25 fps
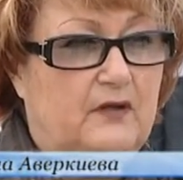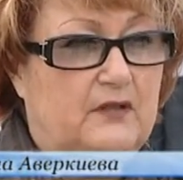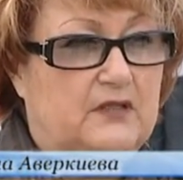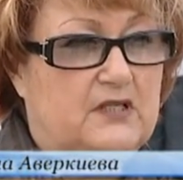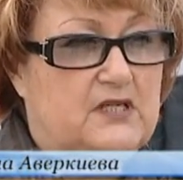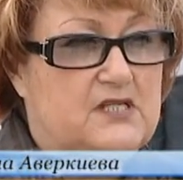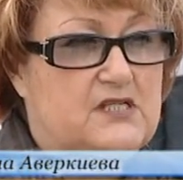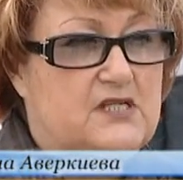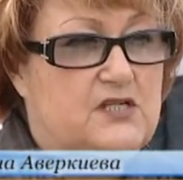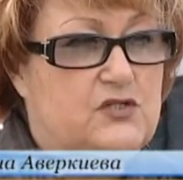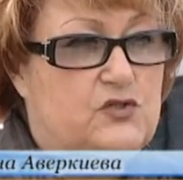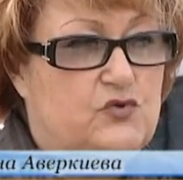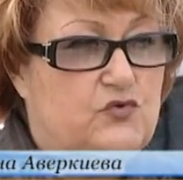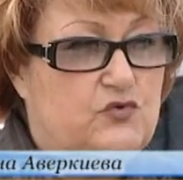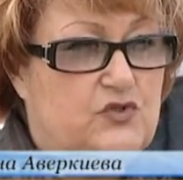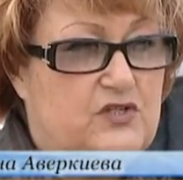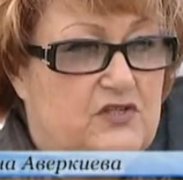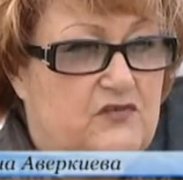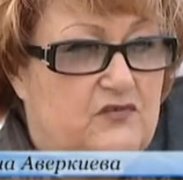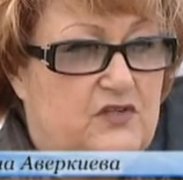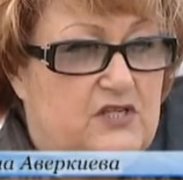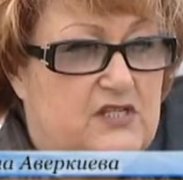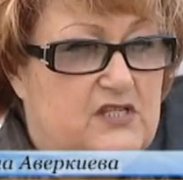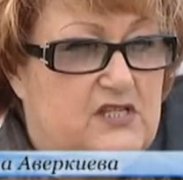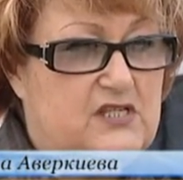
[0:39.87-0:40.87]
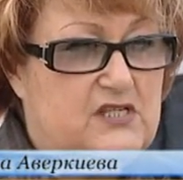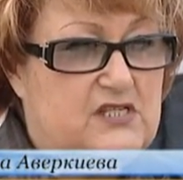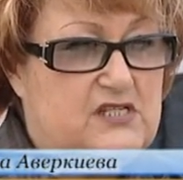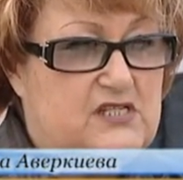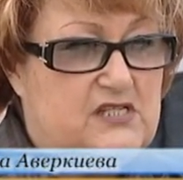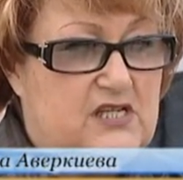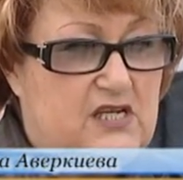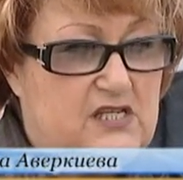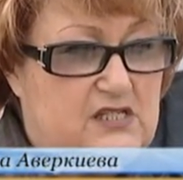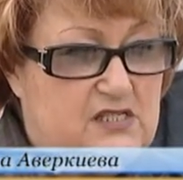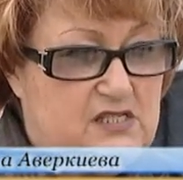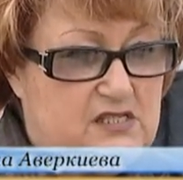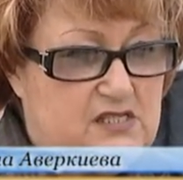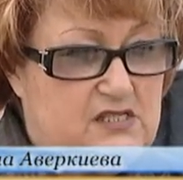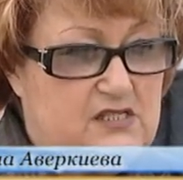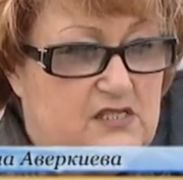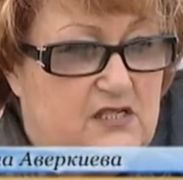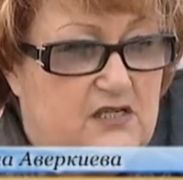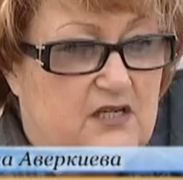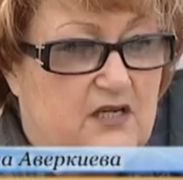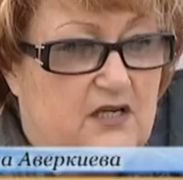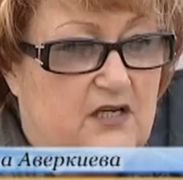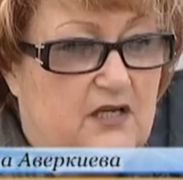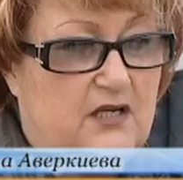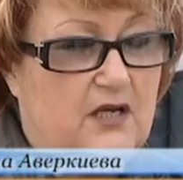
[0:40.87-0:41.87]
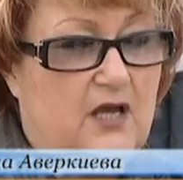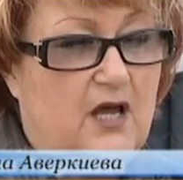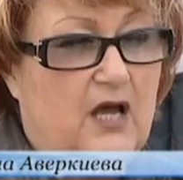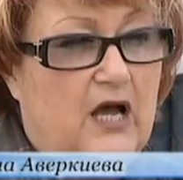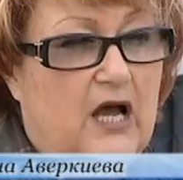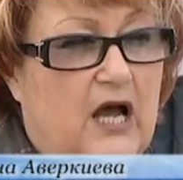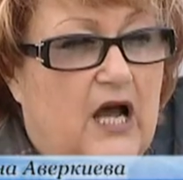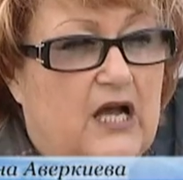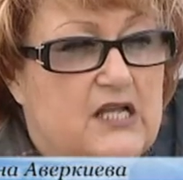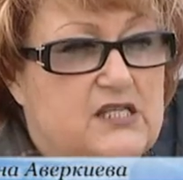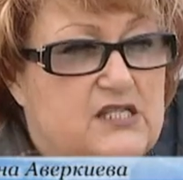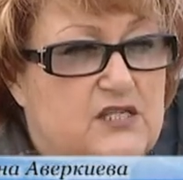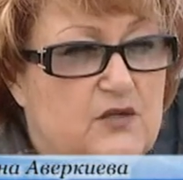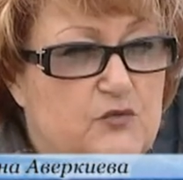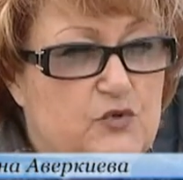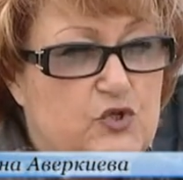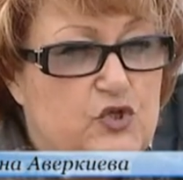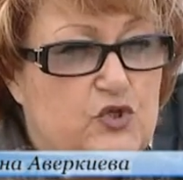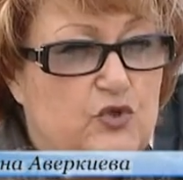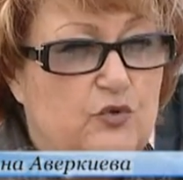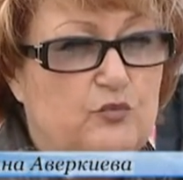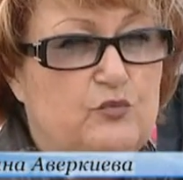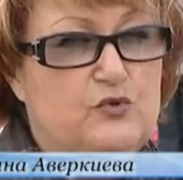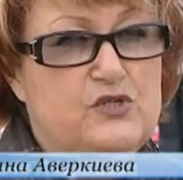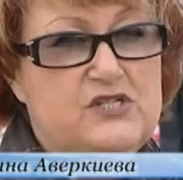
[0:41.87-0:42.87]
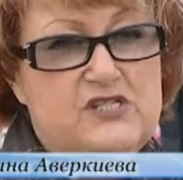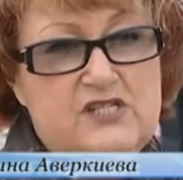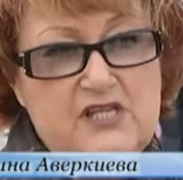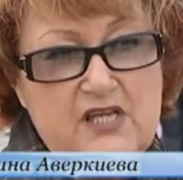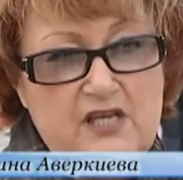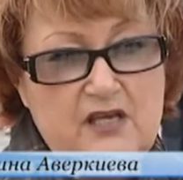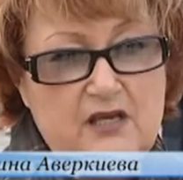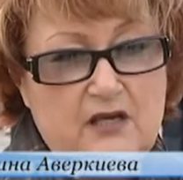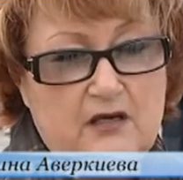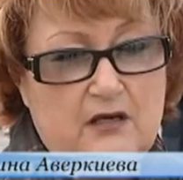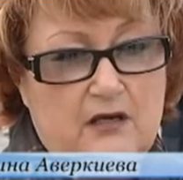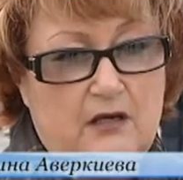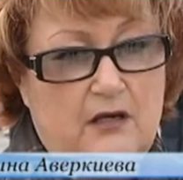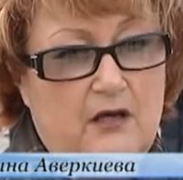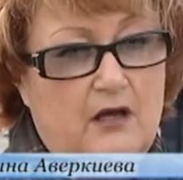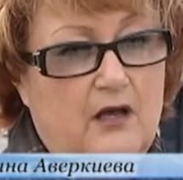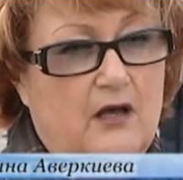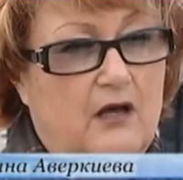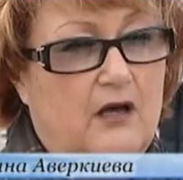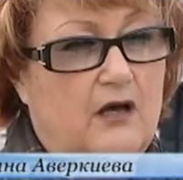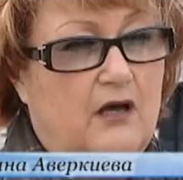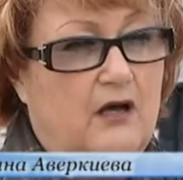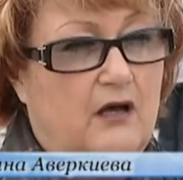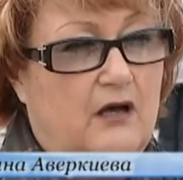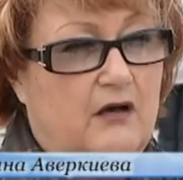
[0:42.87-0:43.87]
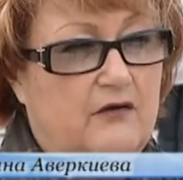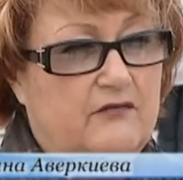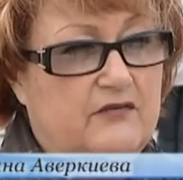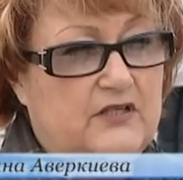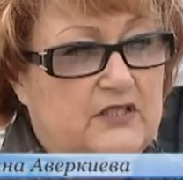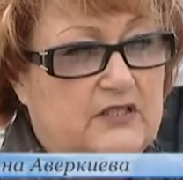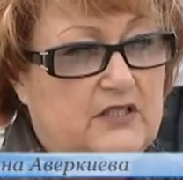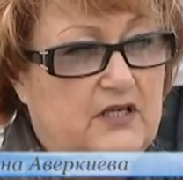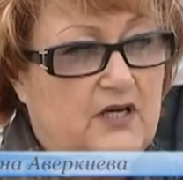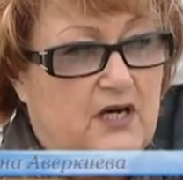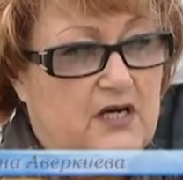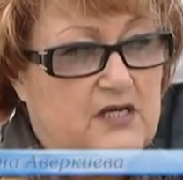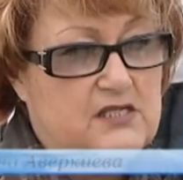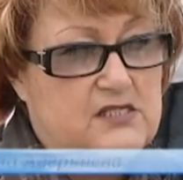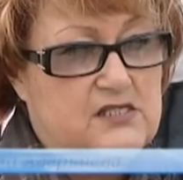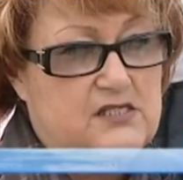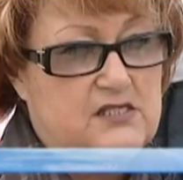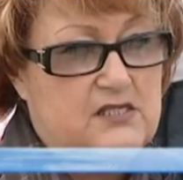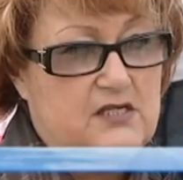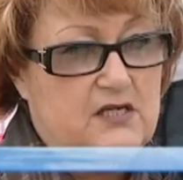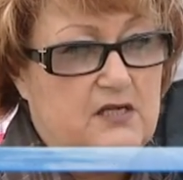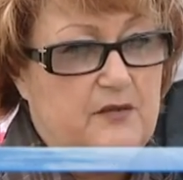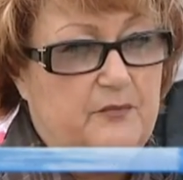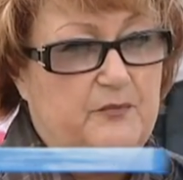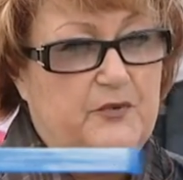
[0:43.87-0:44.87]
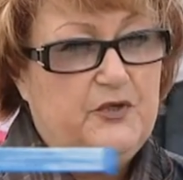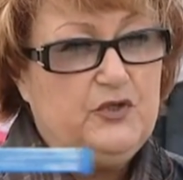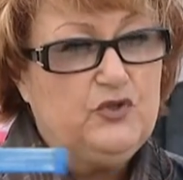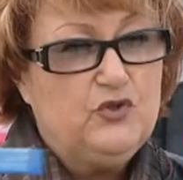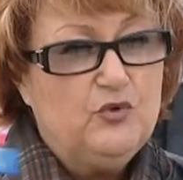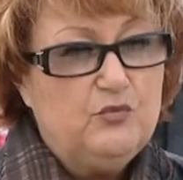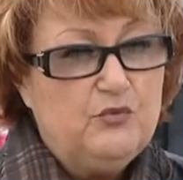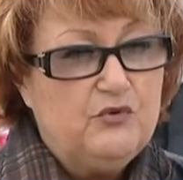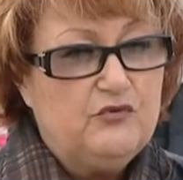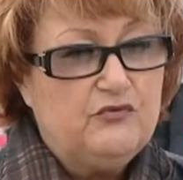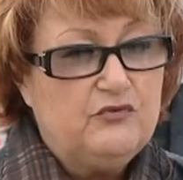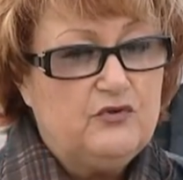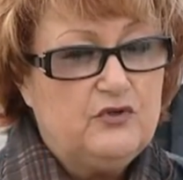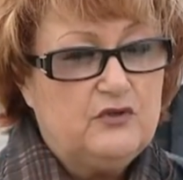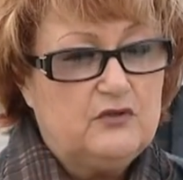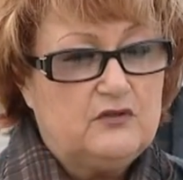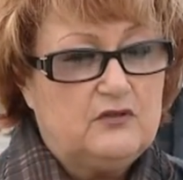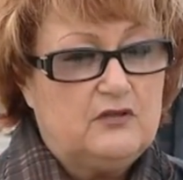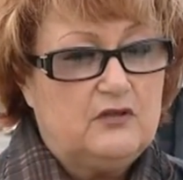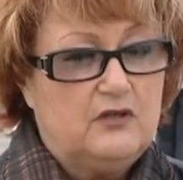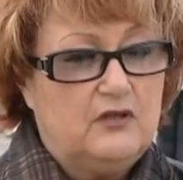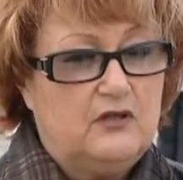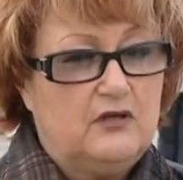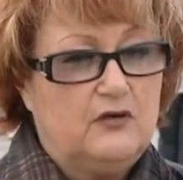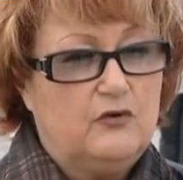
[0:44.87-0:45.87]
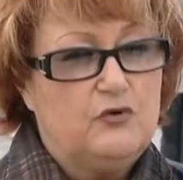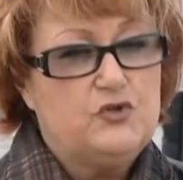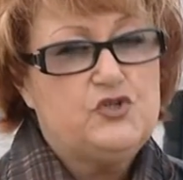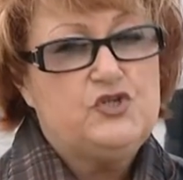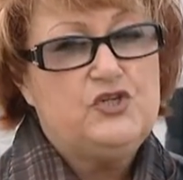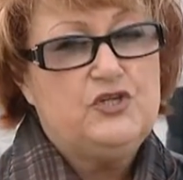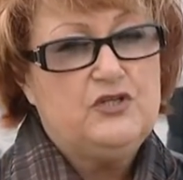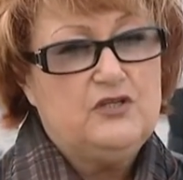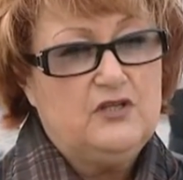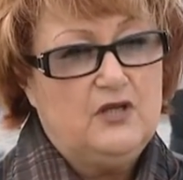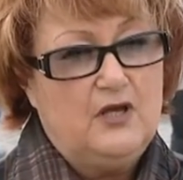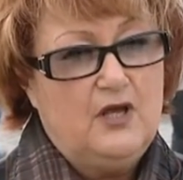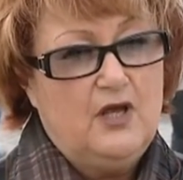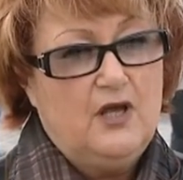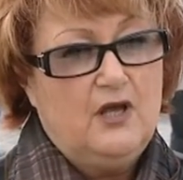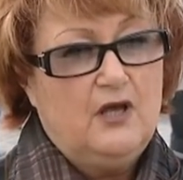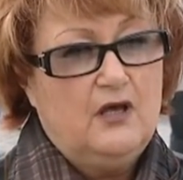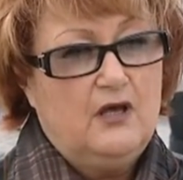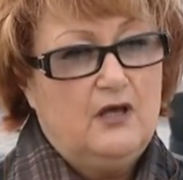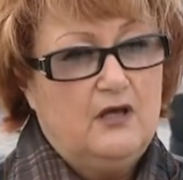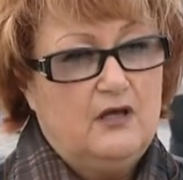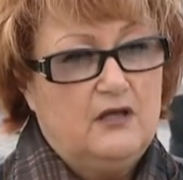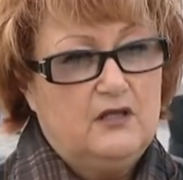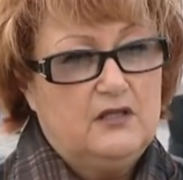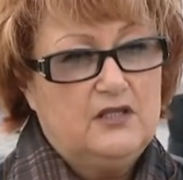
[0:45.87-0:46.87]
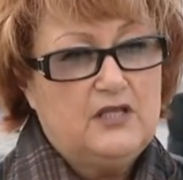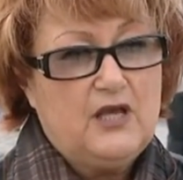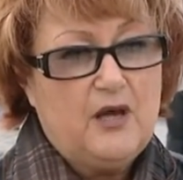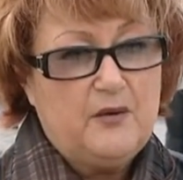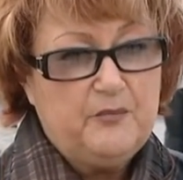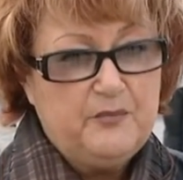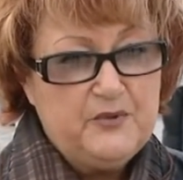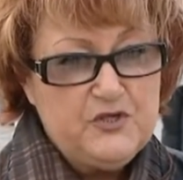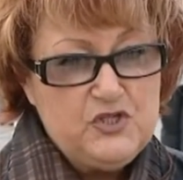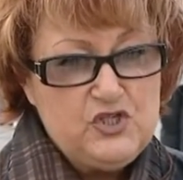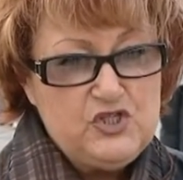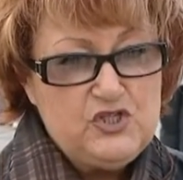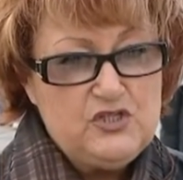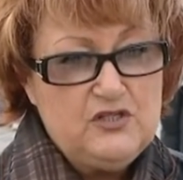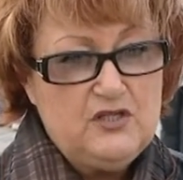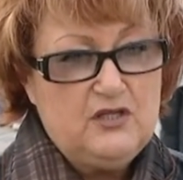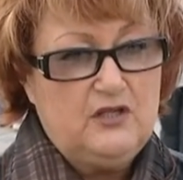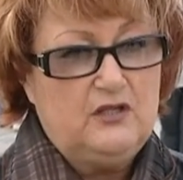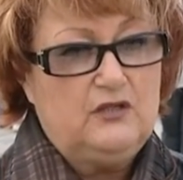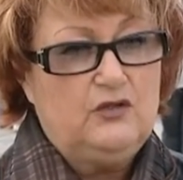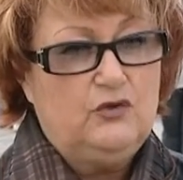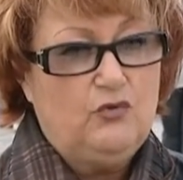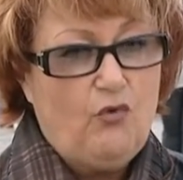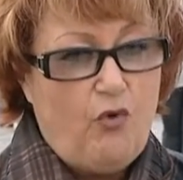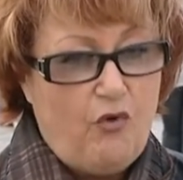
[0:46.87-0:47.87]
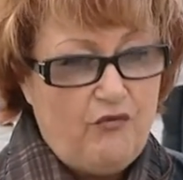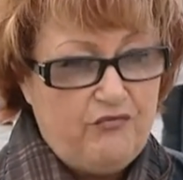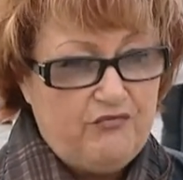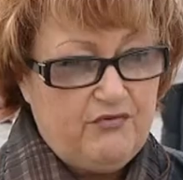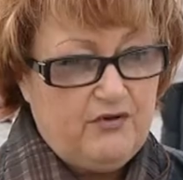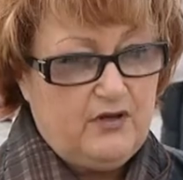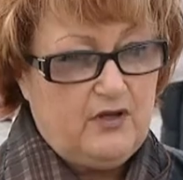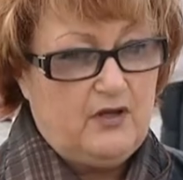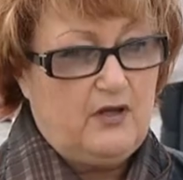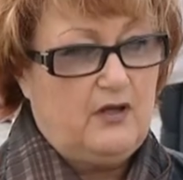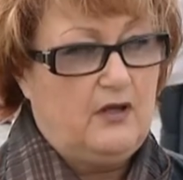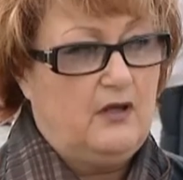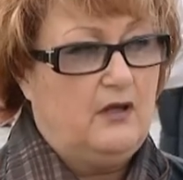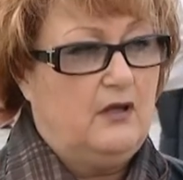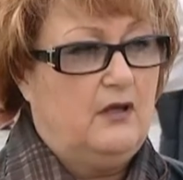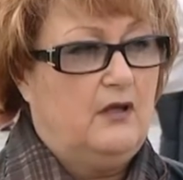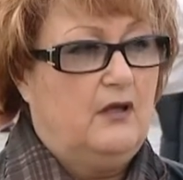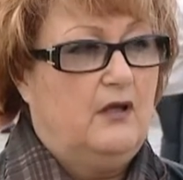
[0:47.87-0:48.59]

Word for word: так сказать, удивить не статистикой, а тем, что музеи а, в этой акции придумывают очень необычные, новые,